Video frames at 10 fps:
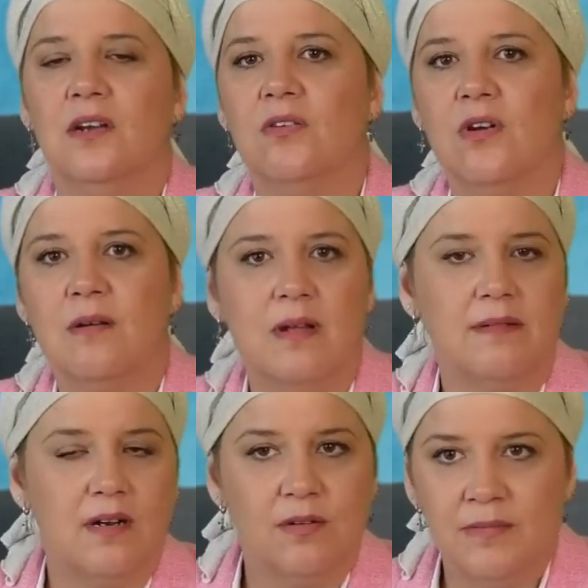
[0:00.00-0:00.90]
No lo
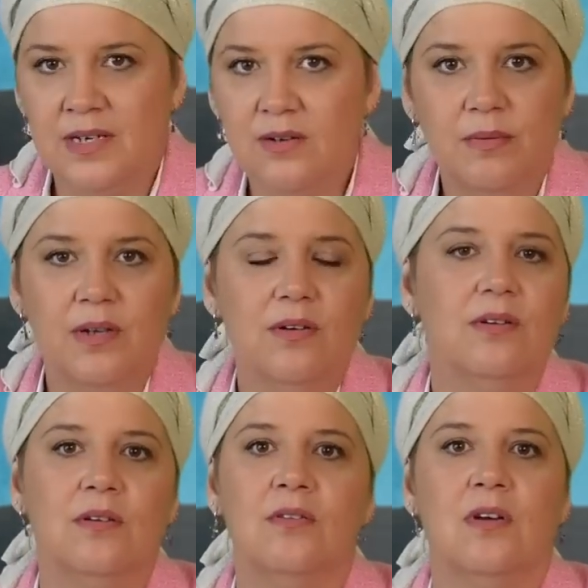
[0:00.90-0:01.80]
hablaba con mi
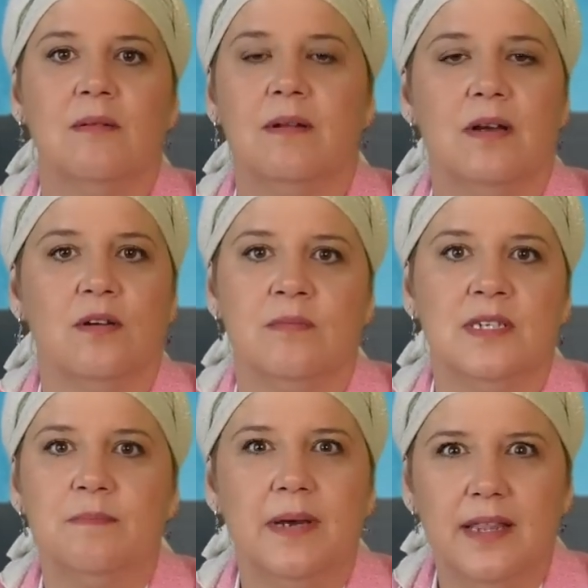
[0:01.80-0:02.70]
novio, no lo hablaba con
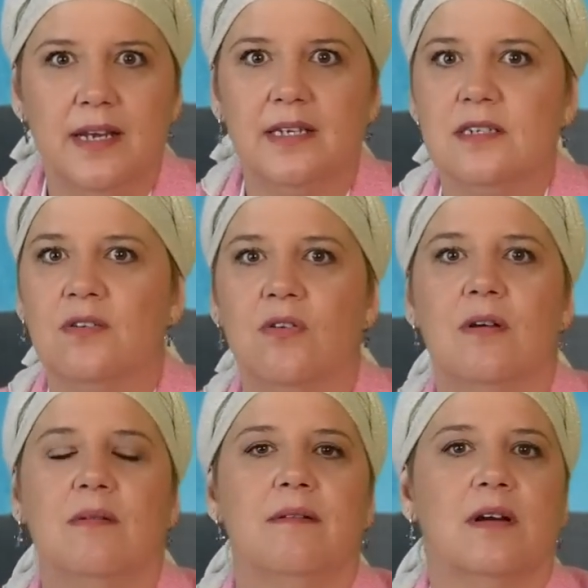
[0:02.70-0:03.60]
mis padres, no
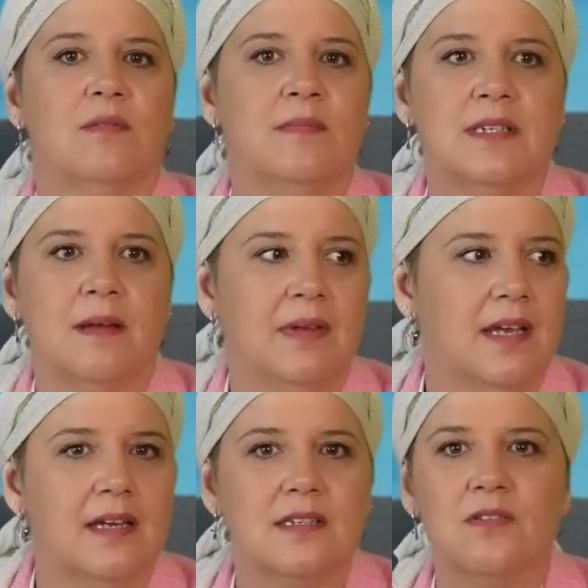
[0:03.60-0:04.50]
lo hablaba con mis
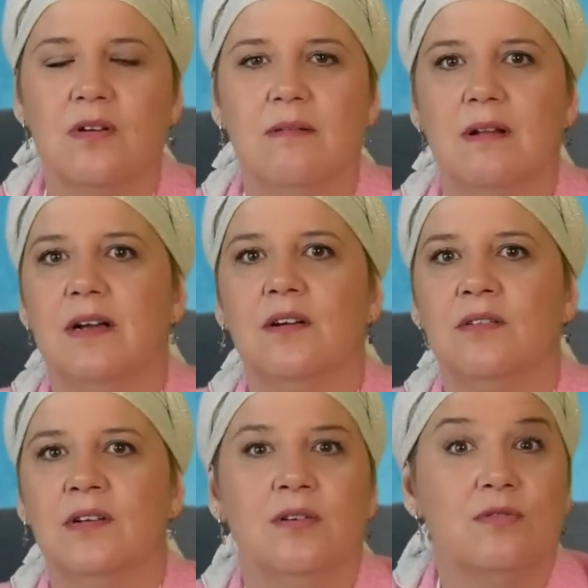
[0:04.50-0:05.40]
amigas, no lo hablaba
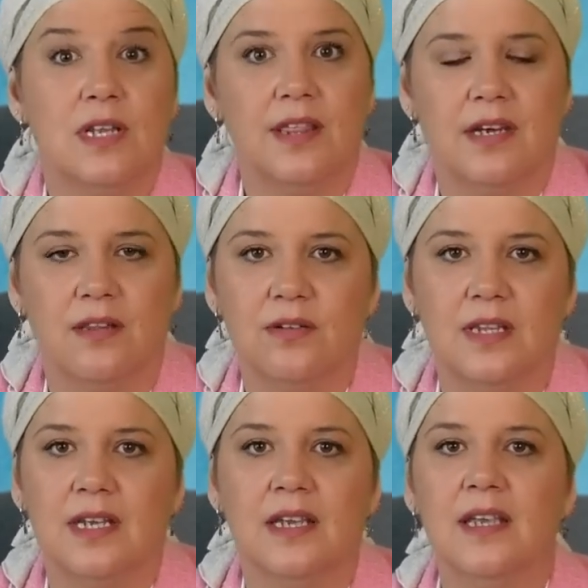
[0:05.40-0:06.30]
con ningún
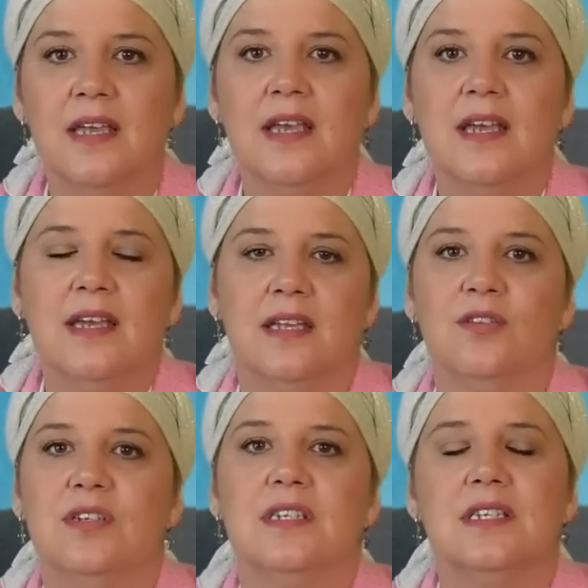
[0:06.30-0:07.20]
sacerdote.
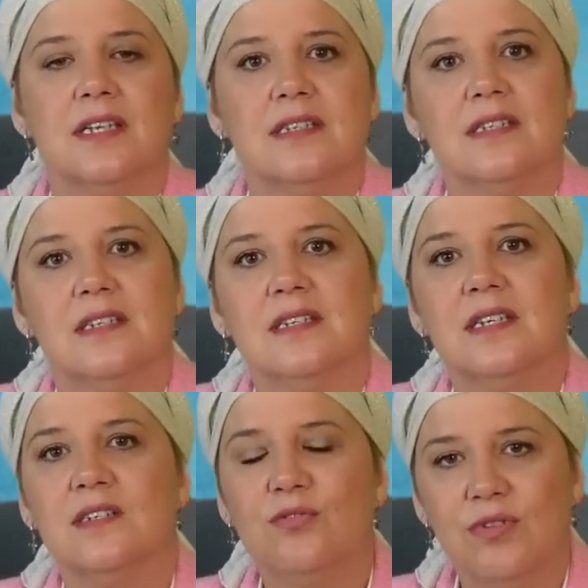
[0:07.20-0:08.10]
Entonces esas,
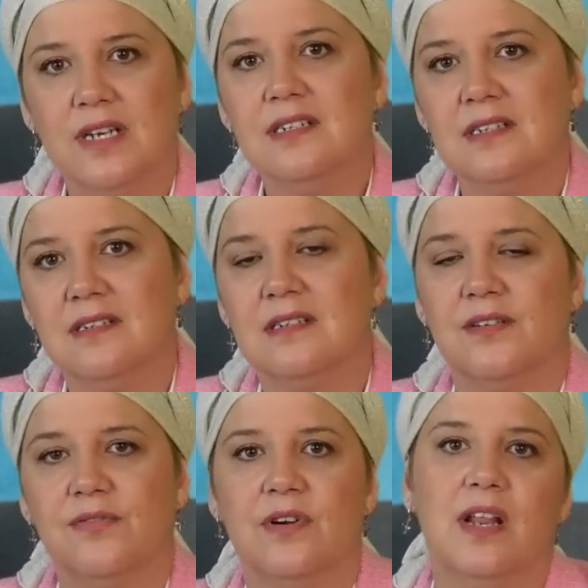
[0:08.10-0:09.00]
esas dudas
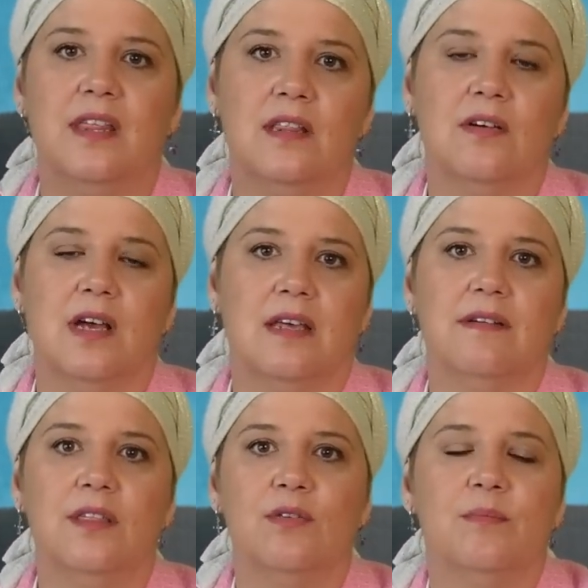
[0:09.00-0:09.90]
se fueron haciendo cada
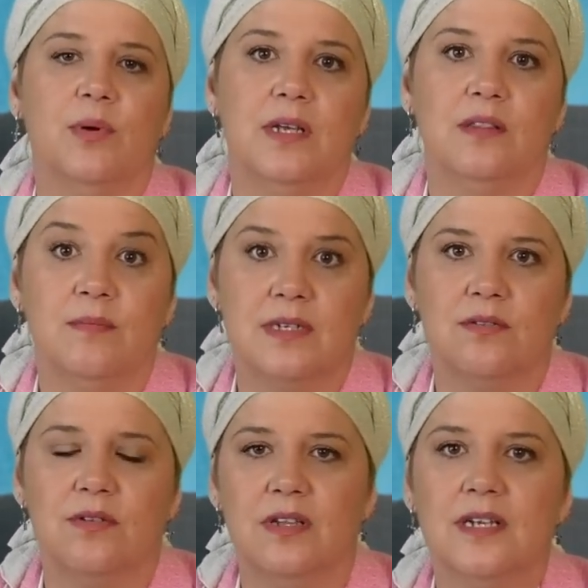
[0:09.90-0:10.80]
vez un poquito
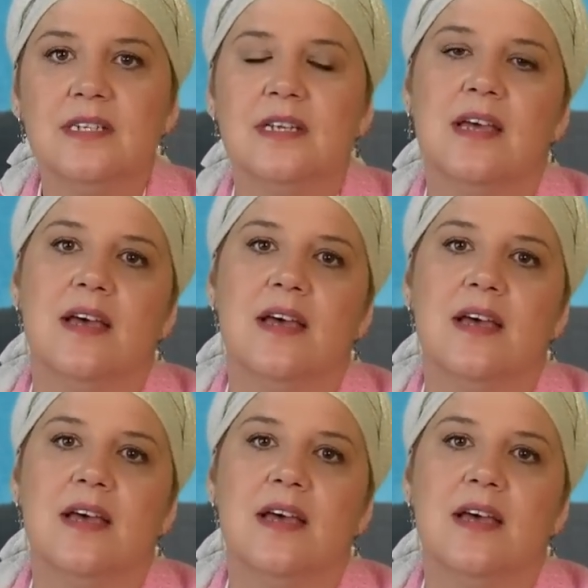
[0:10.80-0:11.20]
más gordas